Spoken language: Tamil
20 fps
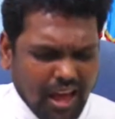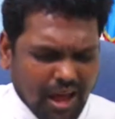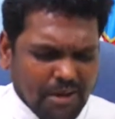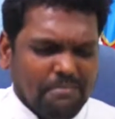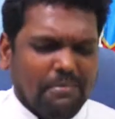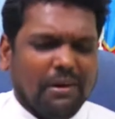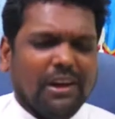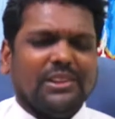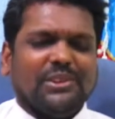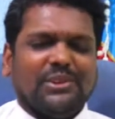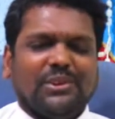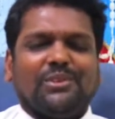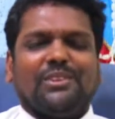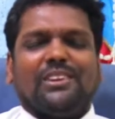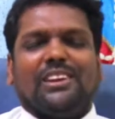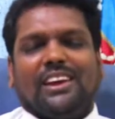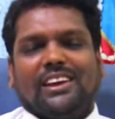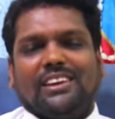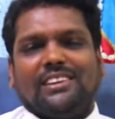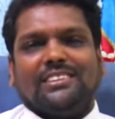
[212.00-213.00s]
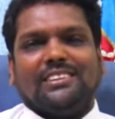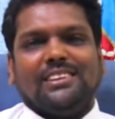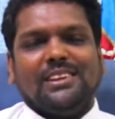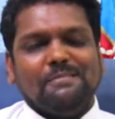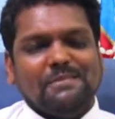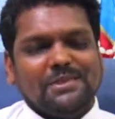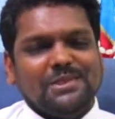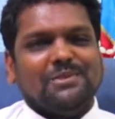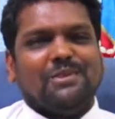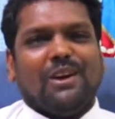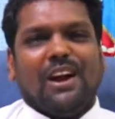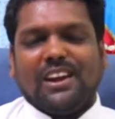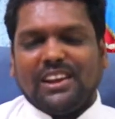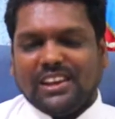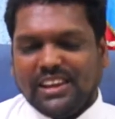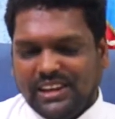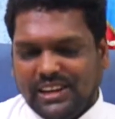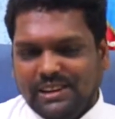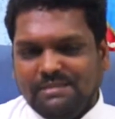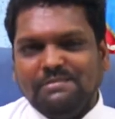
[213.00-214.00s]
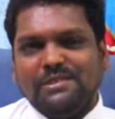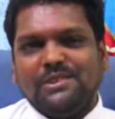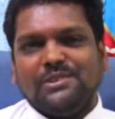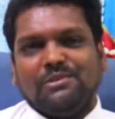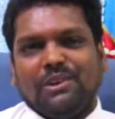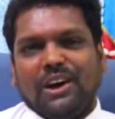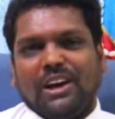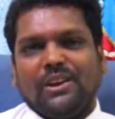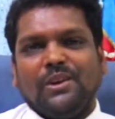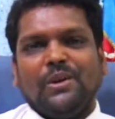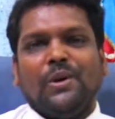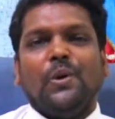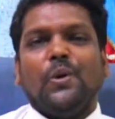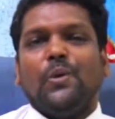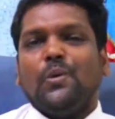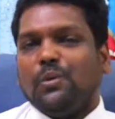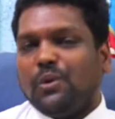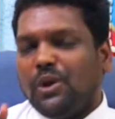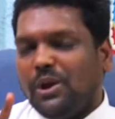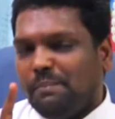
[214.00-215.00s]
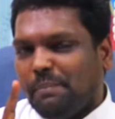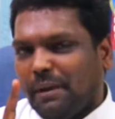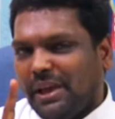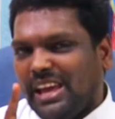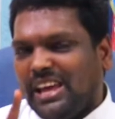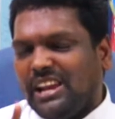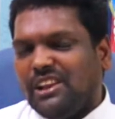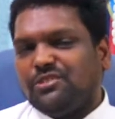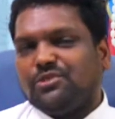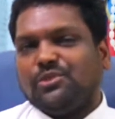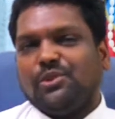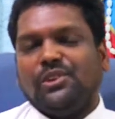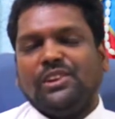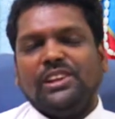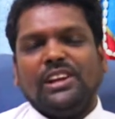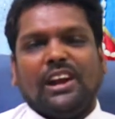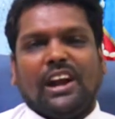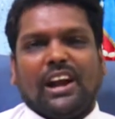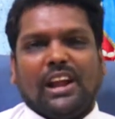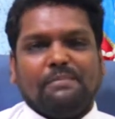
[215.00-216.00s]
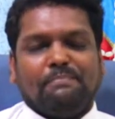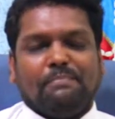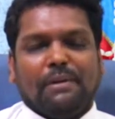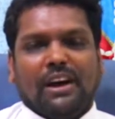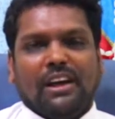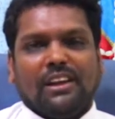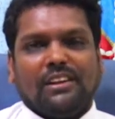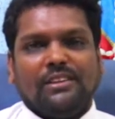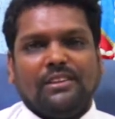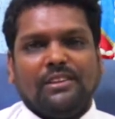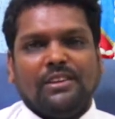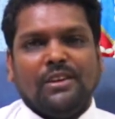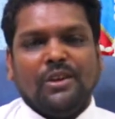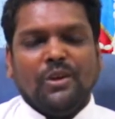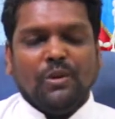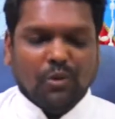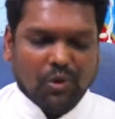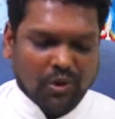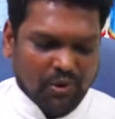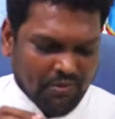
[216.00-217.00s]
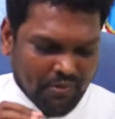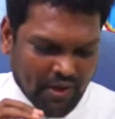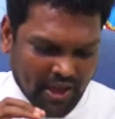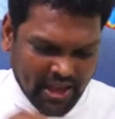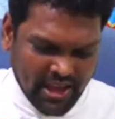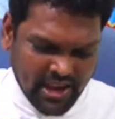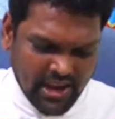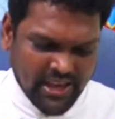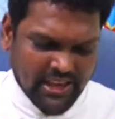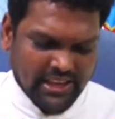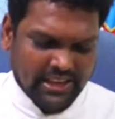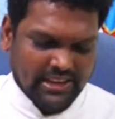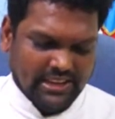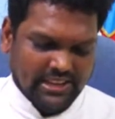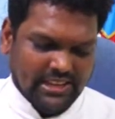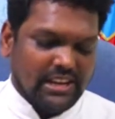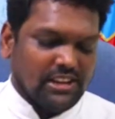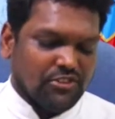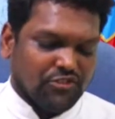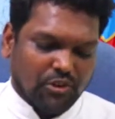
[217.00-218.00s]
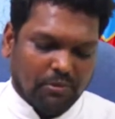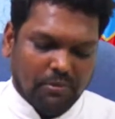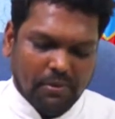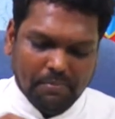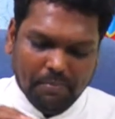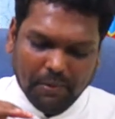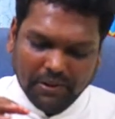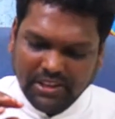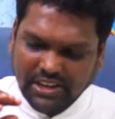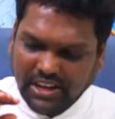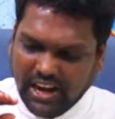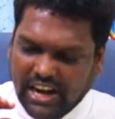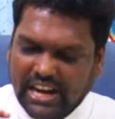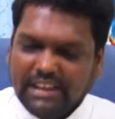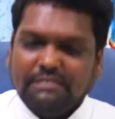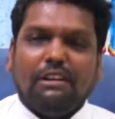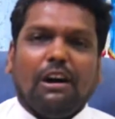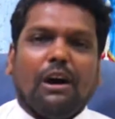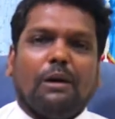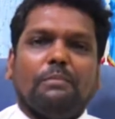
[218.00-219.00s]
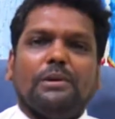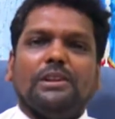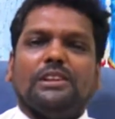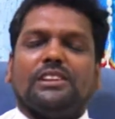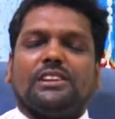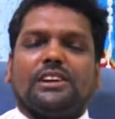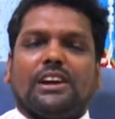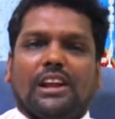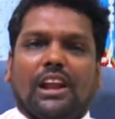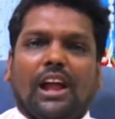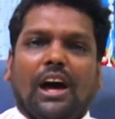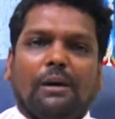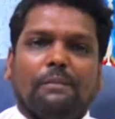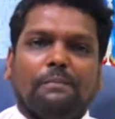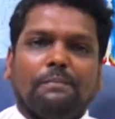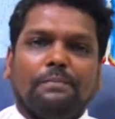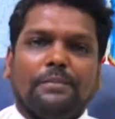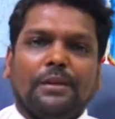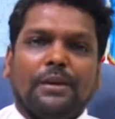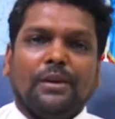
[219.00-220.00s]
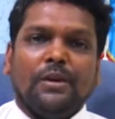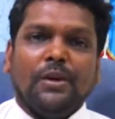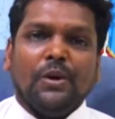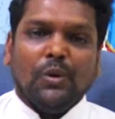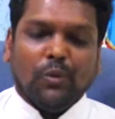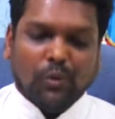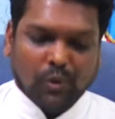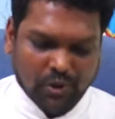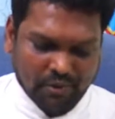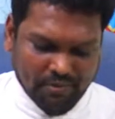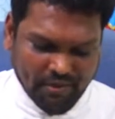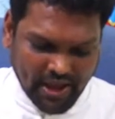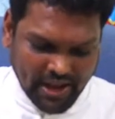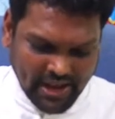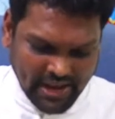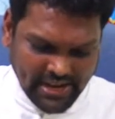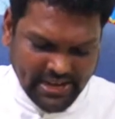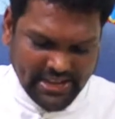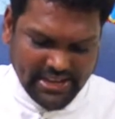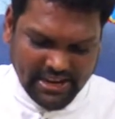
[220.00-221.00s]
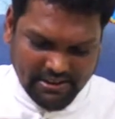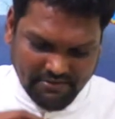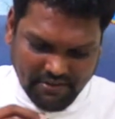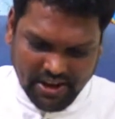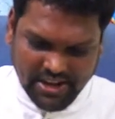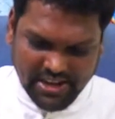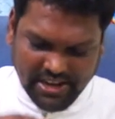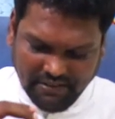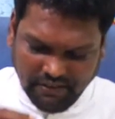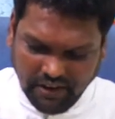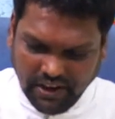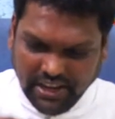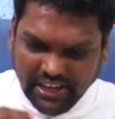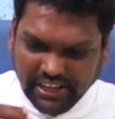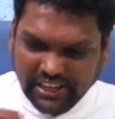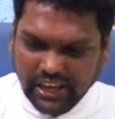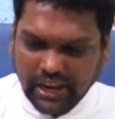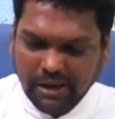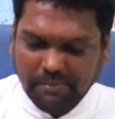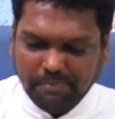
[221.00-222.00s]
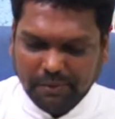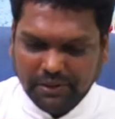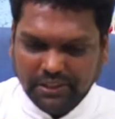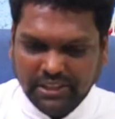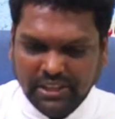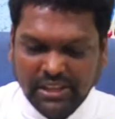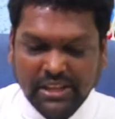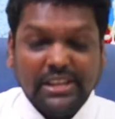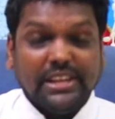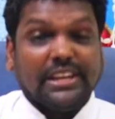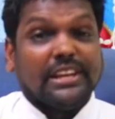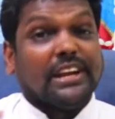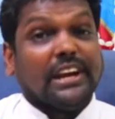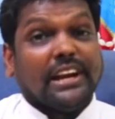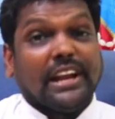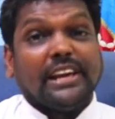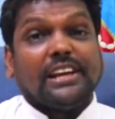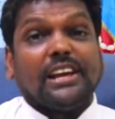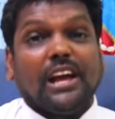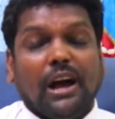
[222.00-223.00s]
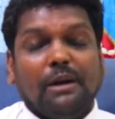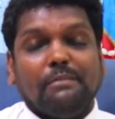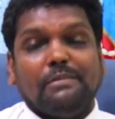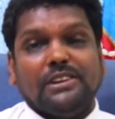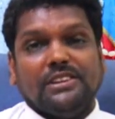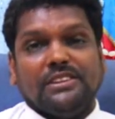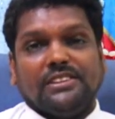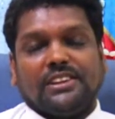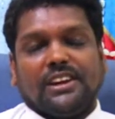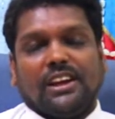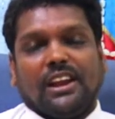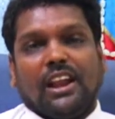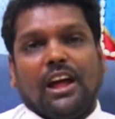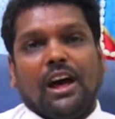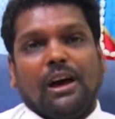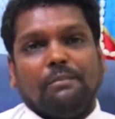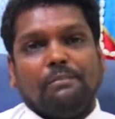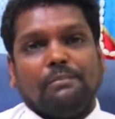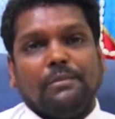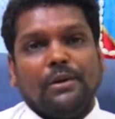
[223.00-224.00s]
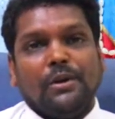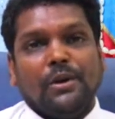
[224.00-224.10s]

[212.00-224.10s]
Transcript: அன்பார்ந்தவர்களே நமது வாழ்க்கையிலும் வருவார் உங்கள் பெயரை சொல்லி அழைப்பார் ஒருவேளை நீங்கள் செவிப்பது நடவாமல் இருக்கலாம் ஒருவேளை நீங்கள் வேண்டி வேண்டி கேட்பது கிடைக்காமல் இருக்கலாம்